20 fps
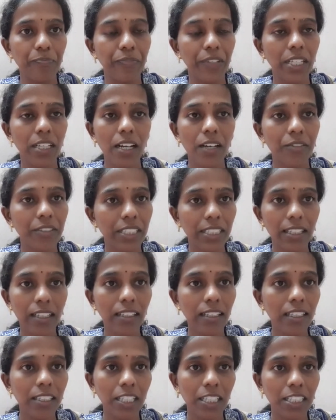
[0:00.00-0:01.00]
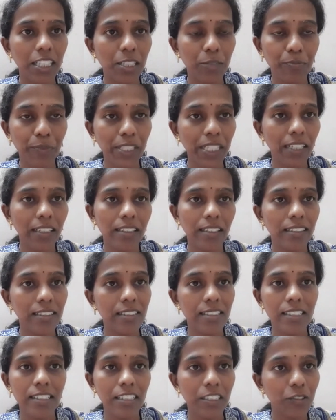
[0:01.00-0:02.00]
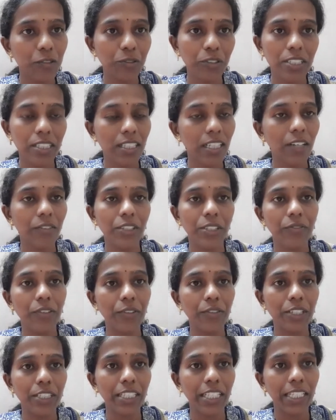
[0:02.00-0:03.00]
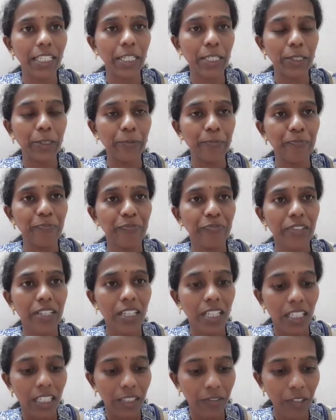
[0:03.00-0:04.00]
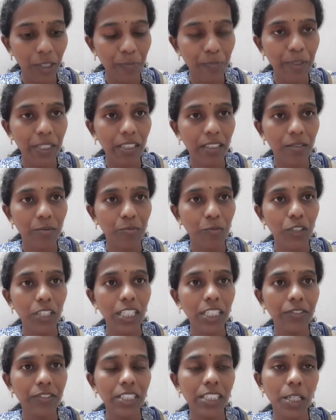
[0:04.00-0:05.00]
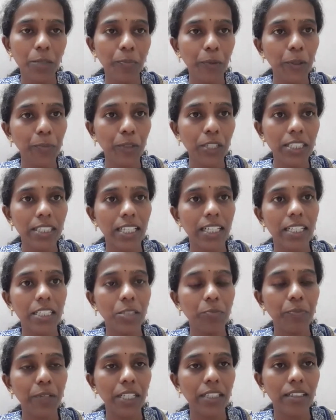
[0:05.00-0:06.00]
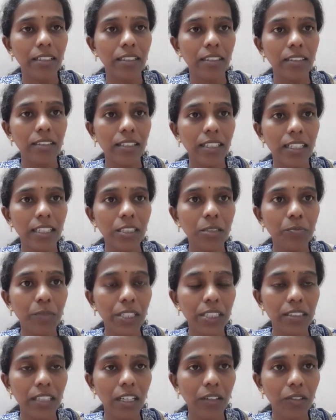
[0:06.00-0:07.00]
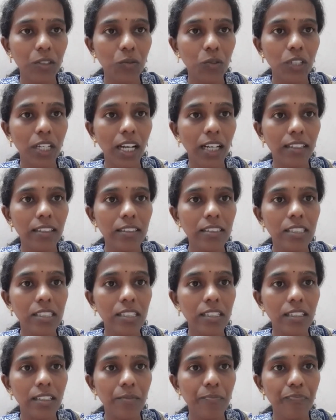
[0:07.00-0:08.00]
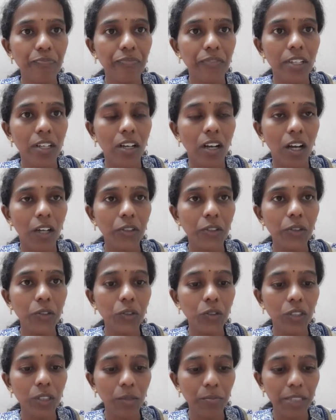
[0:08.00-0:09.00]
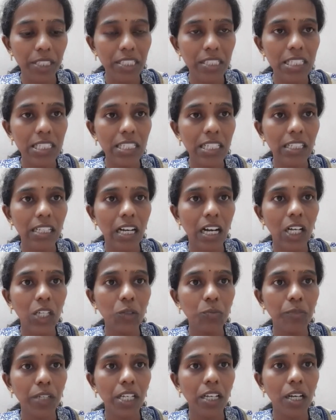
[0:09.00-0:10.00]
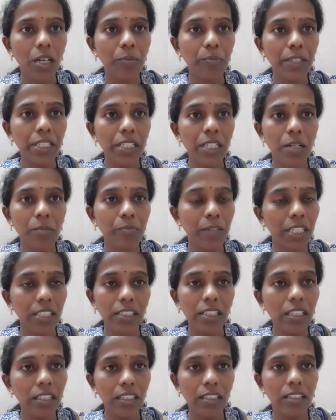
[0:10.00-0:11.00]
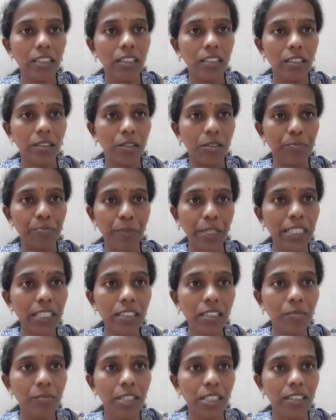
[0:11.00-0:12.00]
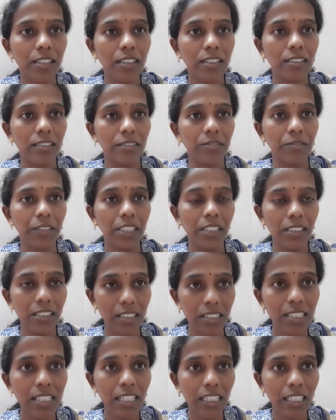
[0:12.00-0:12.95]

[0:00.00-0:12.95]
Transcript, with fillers: ஏன்னா அவருக்கு தெரியாது அதில் பின்னாடி தான் இன்ஜின் இருக்குங்கிறதே அவருக்கு விவரம் தெரியாது இவர் முன்னாடி வந்து எப்பயும் போல் திறந்து பார்க்குறாரு திறந்து பார்த்தா அவருக்கு ஒரே அதிர்ச்சி ஐயோ நம்ம இன்ஜினை காணுமே அப்படிங்கிற மாதிரி பதட்டம் ஆடுறாரு ஏன்னா இன்ஜினை